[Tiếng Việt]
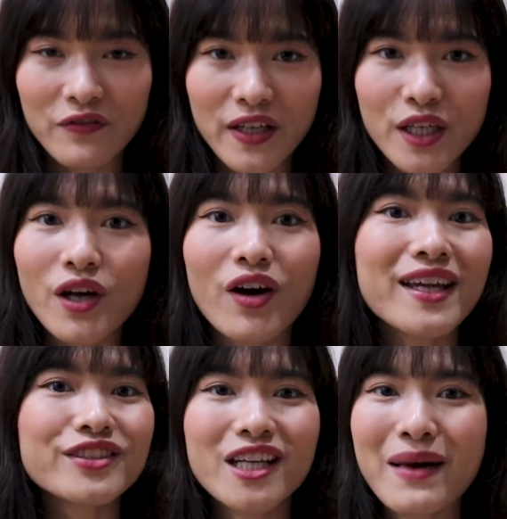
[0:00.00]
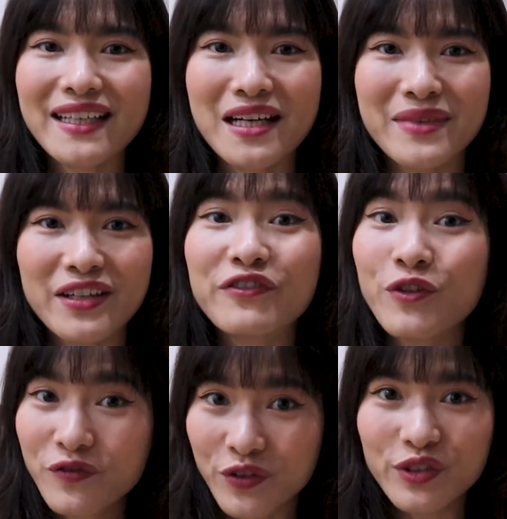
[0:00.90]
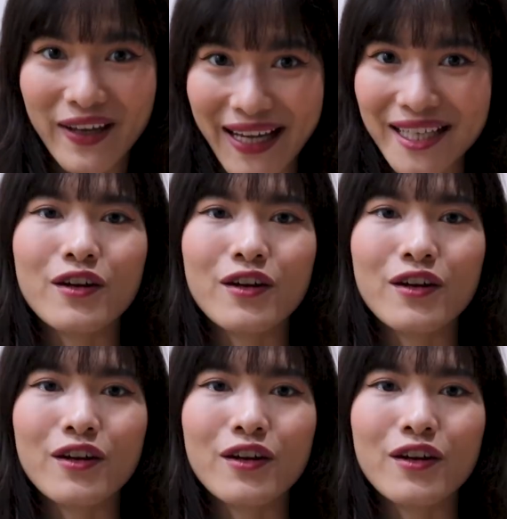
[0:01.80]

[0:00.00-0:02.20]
và điều đó khiến cho các bạn cảm thấy hạnh phúc và vui vẻ.